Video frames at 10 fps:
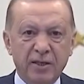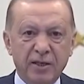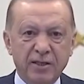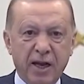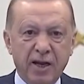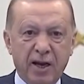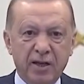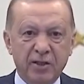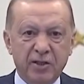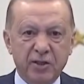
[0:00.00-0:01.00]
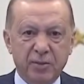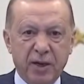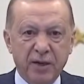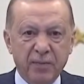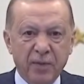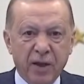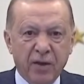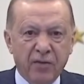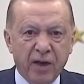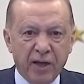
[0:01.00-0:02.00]
krizden ayrıştırma
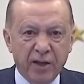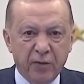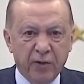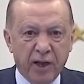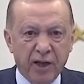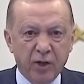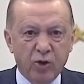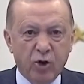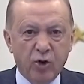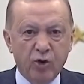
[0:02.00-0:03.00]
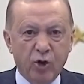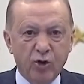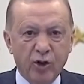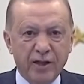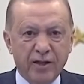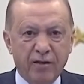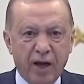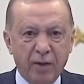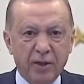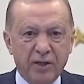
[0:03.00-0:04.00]
ve hedeflerine doğru yoluna
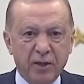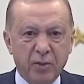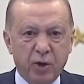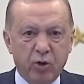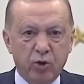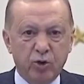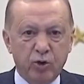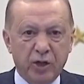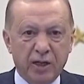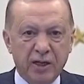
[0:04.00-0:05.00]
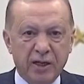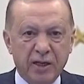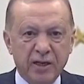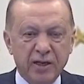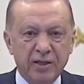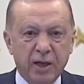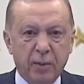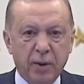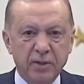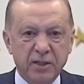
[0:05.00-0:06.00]
devam ettirme konusundaki
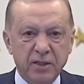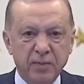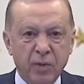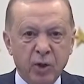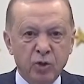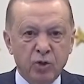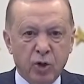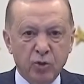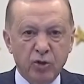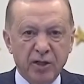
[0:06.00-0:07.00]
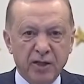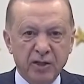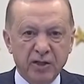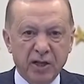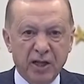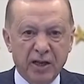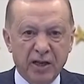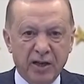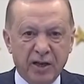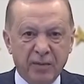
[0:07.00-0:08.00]
çabamızın somut
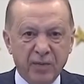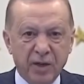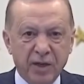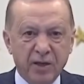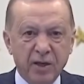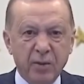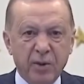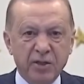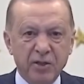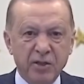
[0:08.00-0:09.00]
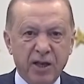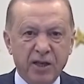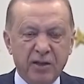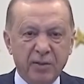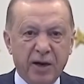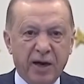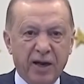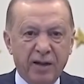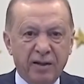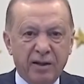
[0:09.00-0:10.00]
neticelerini yıl başından
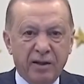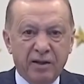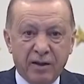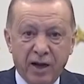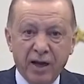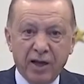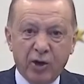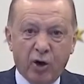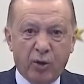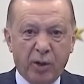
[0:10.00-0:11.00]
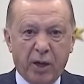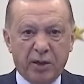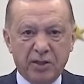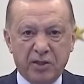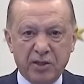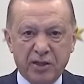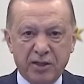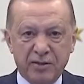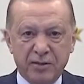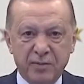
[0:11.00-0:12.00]
itibaren daha iyi görmeye
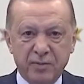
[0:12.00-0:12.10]
başlayacağız.